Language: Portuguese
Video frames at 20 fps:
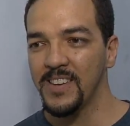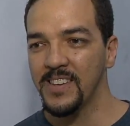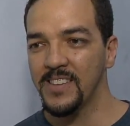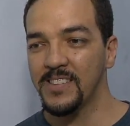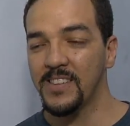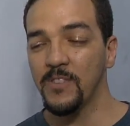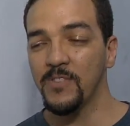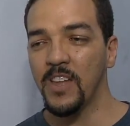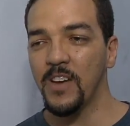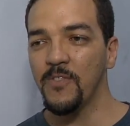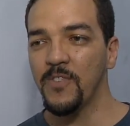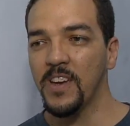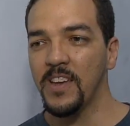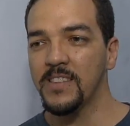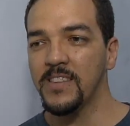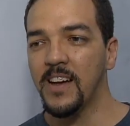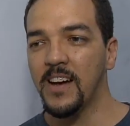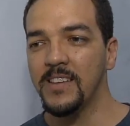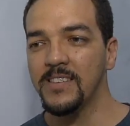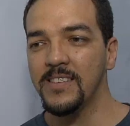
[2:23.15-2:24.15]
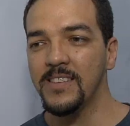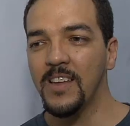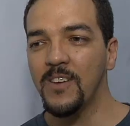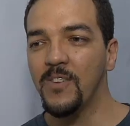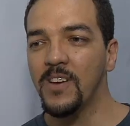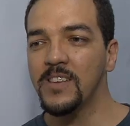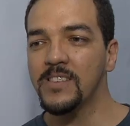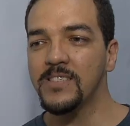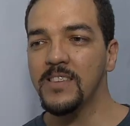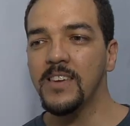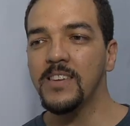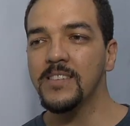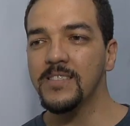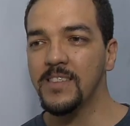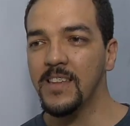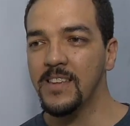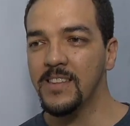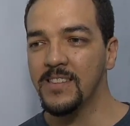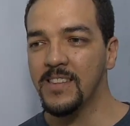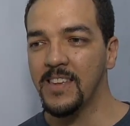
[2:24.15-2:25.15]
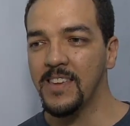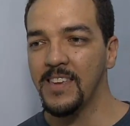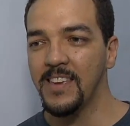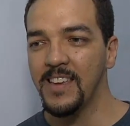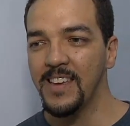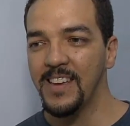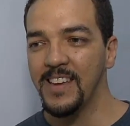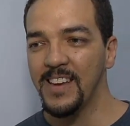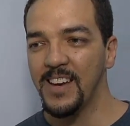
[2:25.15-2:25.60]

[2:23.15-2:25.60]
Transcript: Então, na verdade, não é sem entender.